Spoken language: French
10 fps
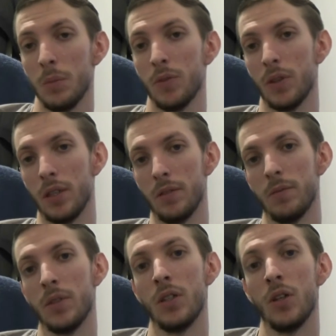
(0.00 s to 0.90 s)
Mais voilà.
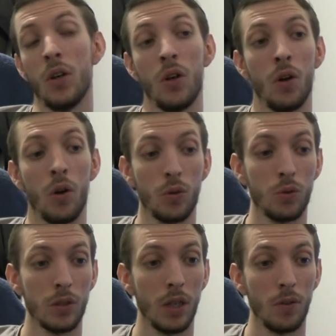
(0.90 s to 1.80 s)
En
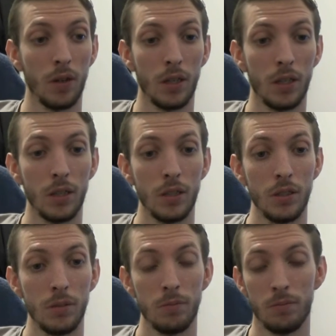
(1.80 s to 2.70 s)
tout cas,
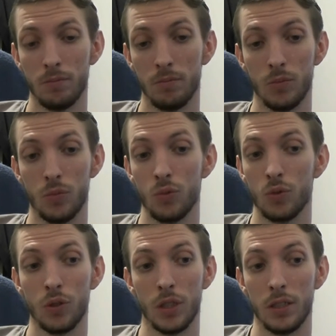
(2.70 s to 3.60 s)
voilà. Tout ce
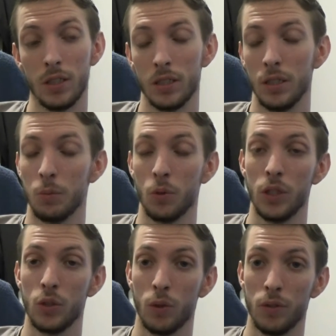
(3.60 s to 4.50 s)
que j'ai à dire, c'est
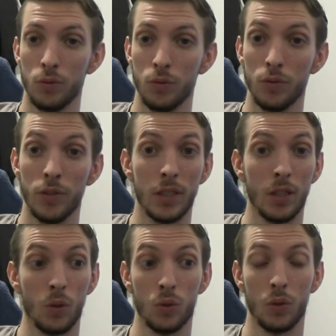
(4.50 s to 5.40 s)
prenez soin de vous, faites
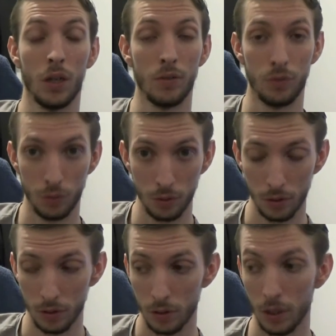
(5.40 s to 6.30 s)
attention à vous,
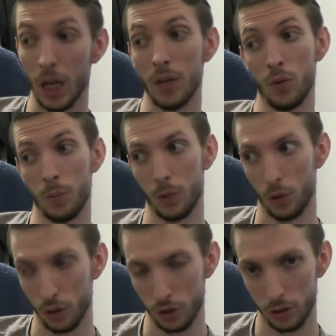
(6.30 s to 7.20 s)
à vos
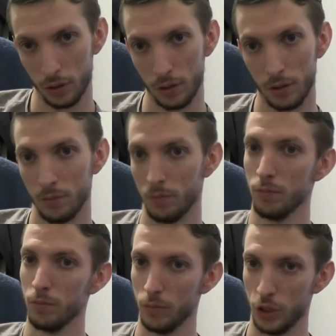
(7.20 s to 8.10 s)
proches.
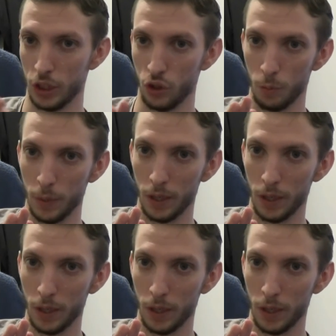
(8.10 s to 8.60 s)
Geste